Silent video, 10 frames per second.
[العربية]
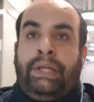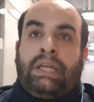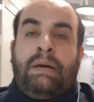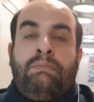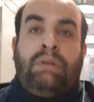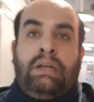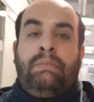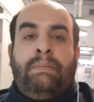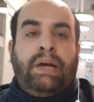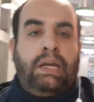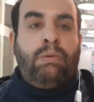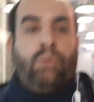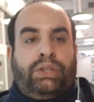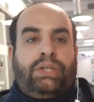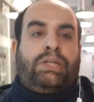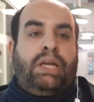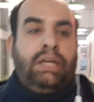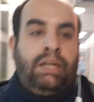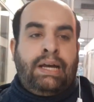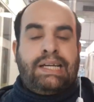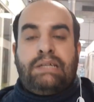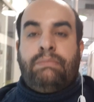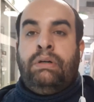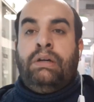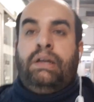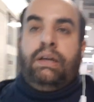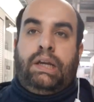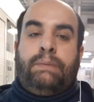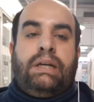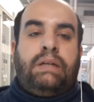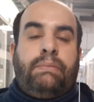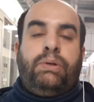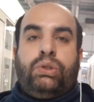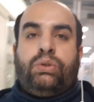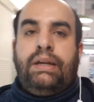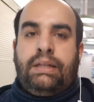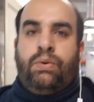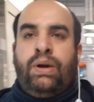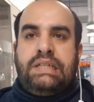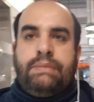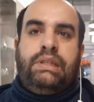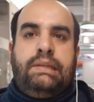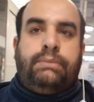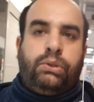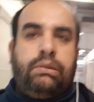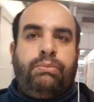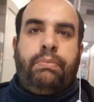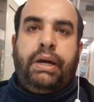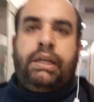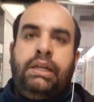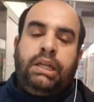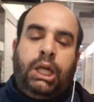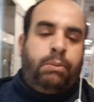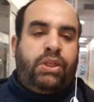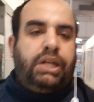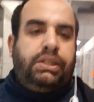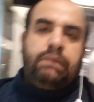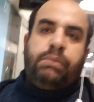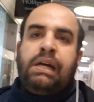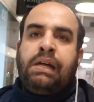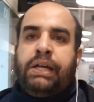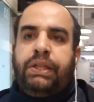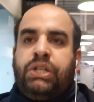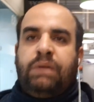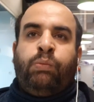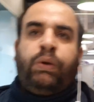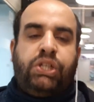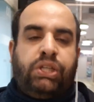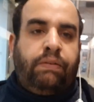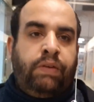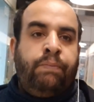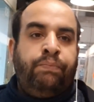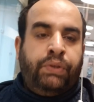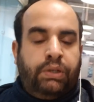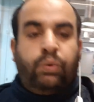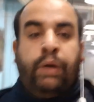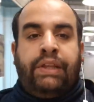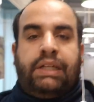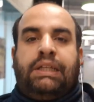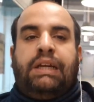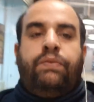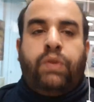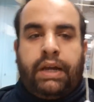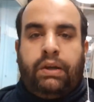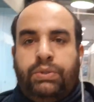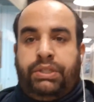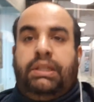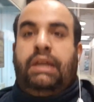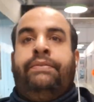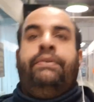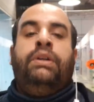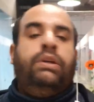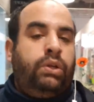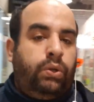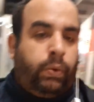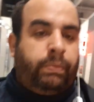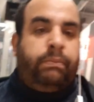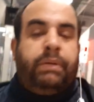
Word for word: كم المبلغ اللي ممكن تشتريه حسب البنك ما بيحط لك او حسب انت بتطلب من البنك مثلا عندي البطاقه اكثر شيء ممكن اشتري فيه هو 3000 دولار اللي هو 6000 روبل